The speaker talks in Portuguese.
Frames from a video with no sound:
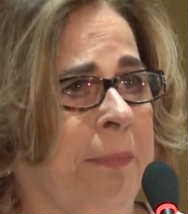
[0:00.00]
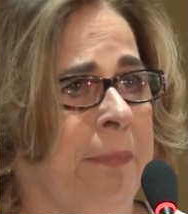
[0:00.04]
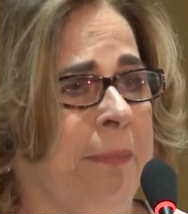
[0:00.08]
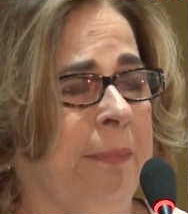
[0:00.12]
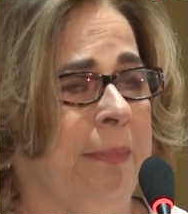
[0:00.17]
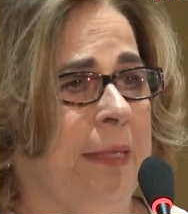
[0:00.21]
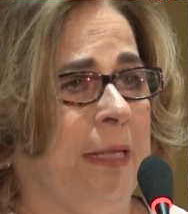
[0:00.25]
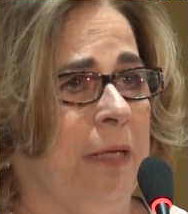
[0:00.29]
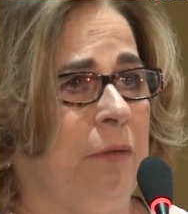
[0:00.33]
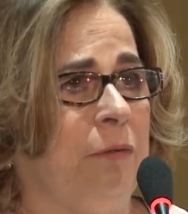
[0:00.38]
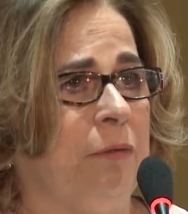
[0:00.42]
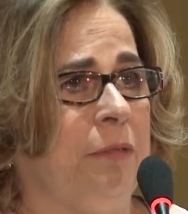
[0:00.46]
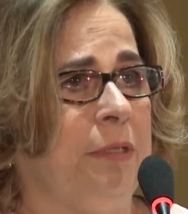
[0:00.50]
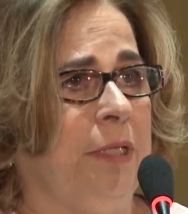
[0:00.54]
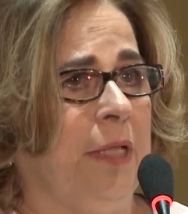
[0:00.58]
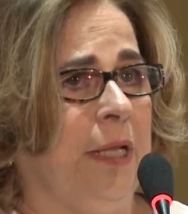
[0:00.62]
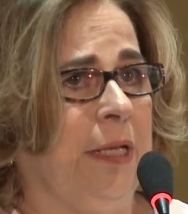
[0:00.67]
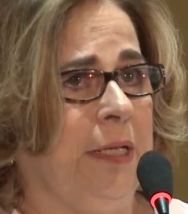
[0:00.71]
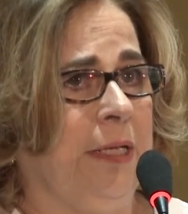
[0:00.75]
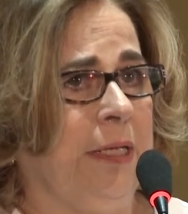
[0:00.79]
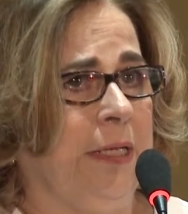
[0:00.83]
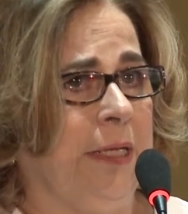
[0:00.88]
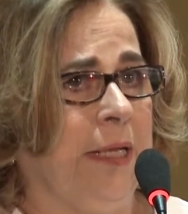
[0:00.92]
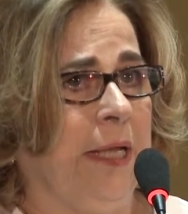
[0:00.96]
não
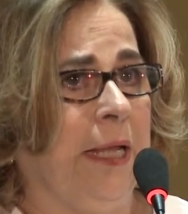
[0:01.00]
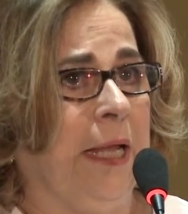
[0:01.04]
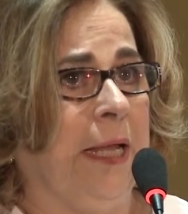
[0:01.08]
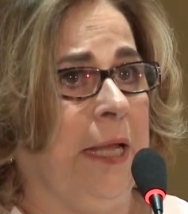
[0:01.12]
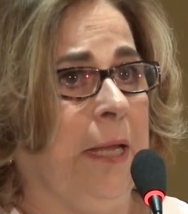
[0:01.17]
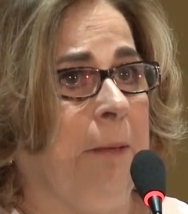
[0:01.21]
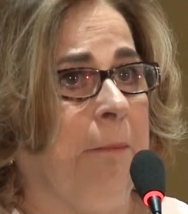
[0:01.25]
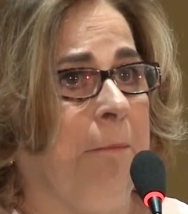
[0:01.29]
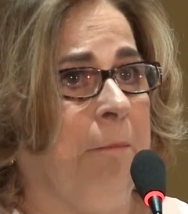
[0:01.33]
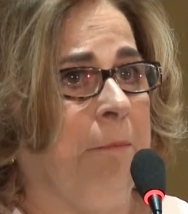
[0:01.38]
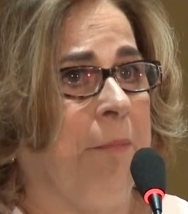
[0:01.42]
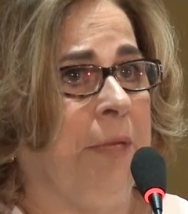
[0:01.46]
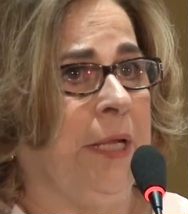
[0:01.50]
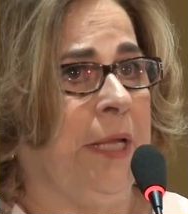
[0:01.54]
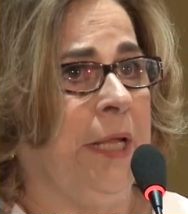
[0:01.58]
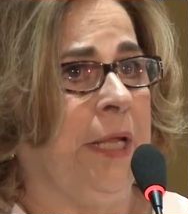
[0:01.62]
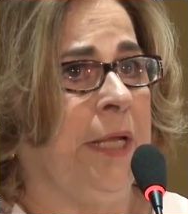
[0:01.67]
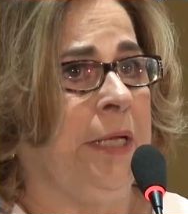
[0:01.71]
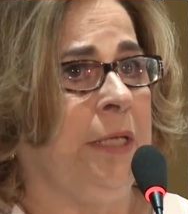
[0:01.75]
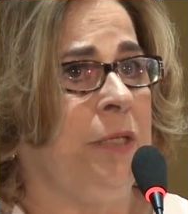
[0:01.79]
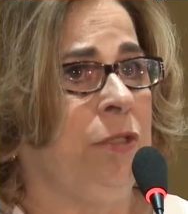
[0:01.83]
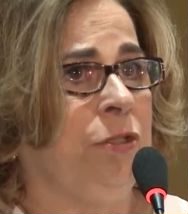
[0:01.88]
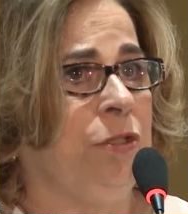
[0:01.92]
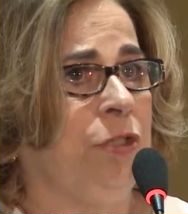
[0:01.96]
teria
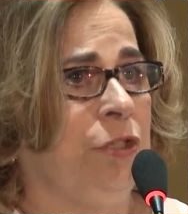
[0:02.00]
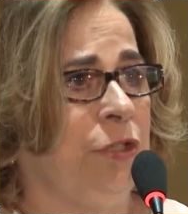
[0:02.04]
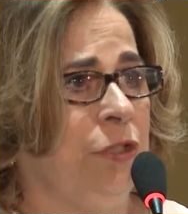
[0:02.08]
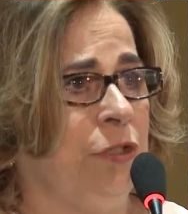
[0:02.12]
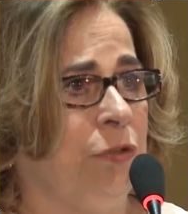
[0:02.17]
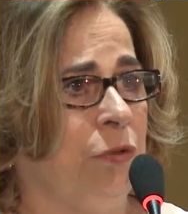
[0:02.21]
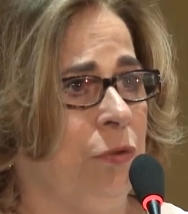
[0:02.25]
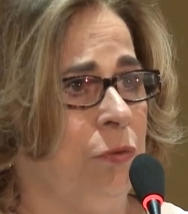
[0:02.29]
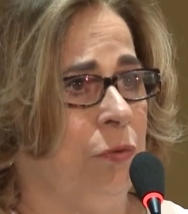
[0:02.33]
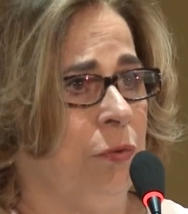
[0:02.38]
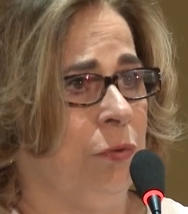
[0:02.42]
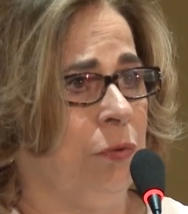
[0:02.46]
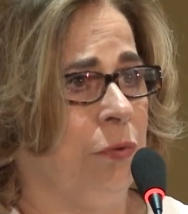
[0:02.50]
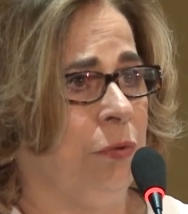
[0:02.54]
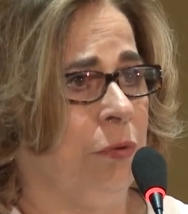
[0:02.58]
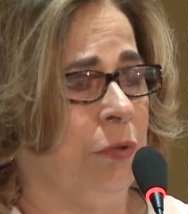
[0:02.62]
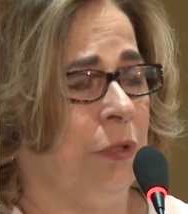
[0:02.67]
empreendido